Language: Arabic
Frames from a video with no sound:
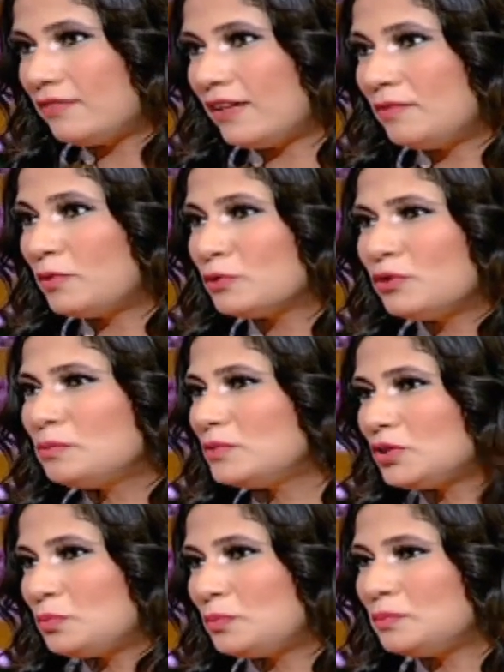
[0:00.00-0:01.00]
فالموضوع
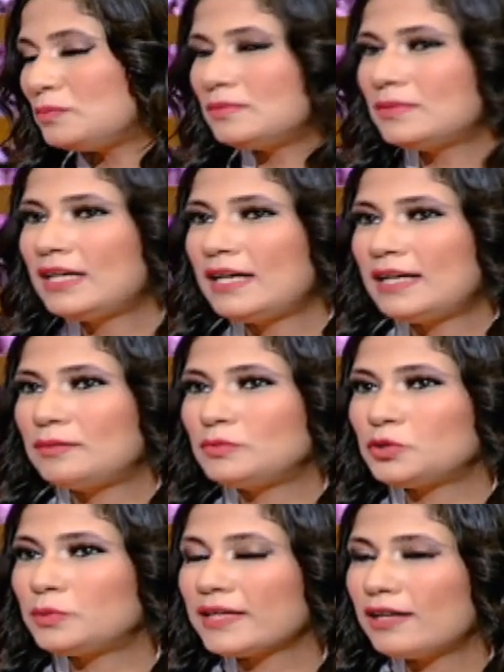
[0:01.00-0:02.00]
مش
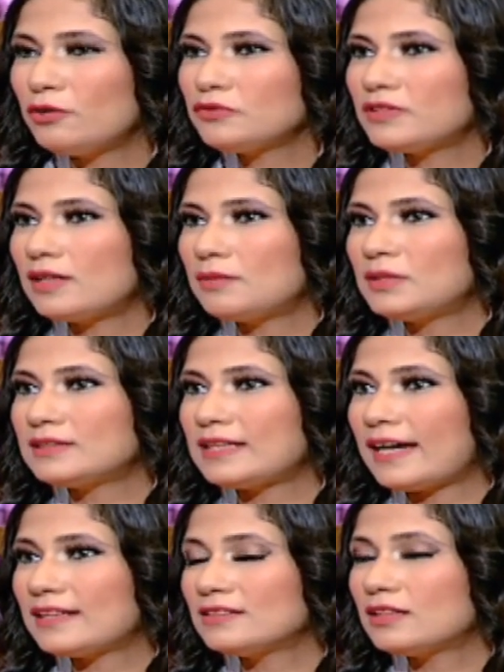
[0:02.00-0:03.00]
مش بيخوف طالما
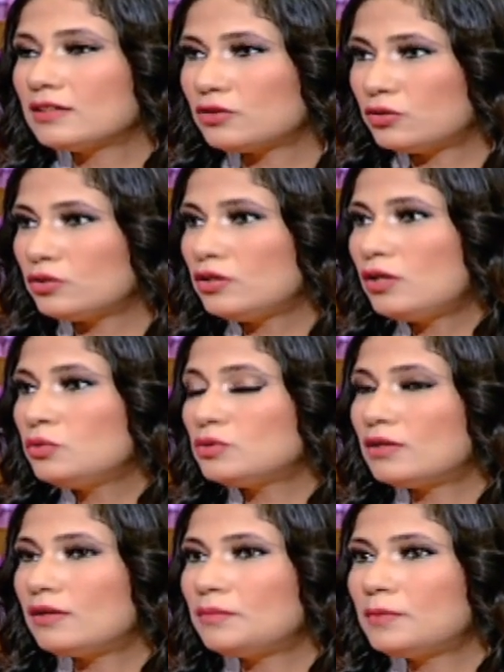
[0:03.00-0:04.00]
انت عندك اراده
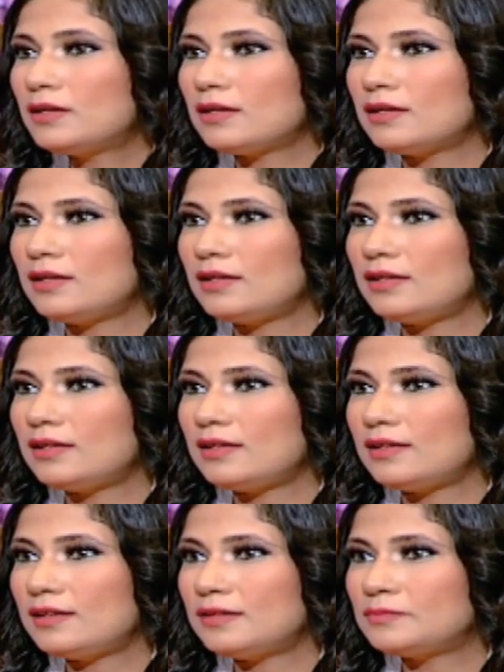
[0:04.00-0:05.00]
وطالما اه
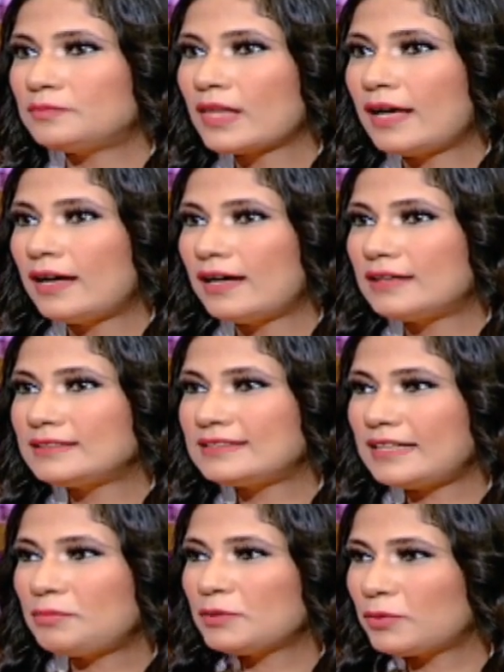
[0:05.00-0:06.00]
اه
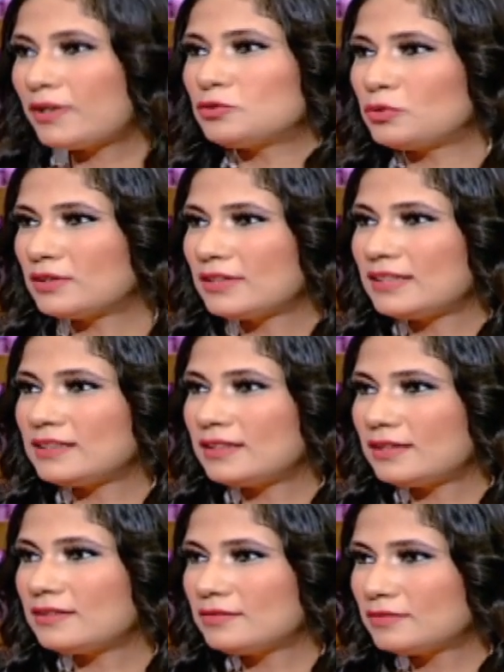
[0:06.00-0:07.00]
سابق بخطوه
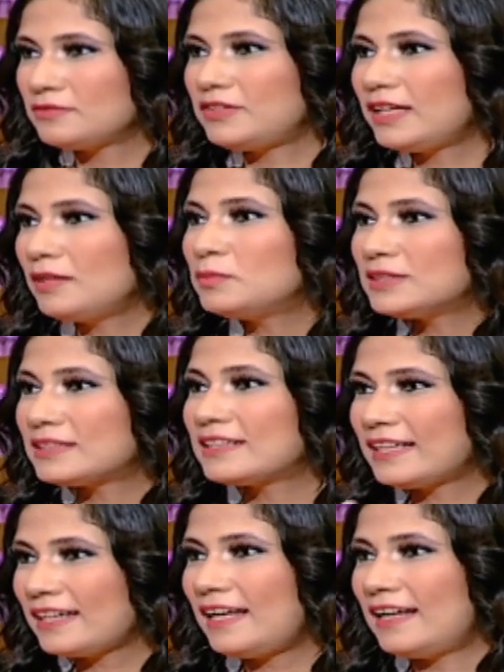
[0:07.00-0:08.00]
يعني فاهم انت
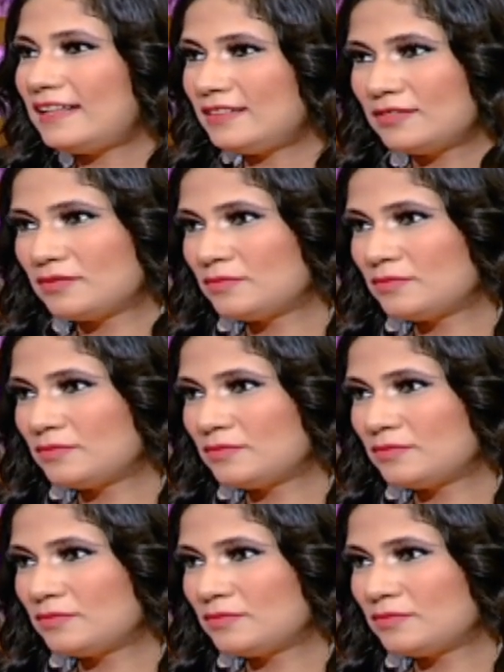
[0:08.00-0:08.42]
داخل على ايه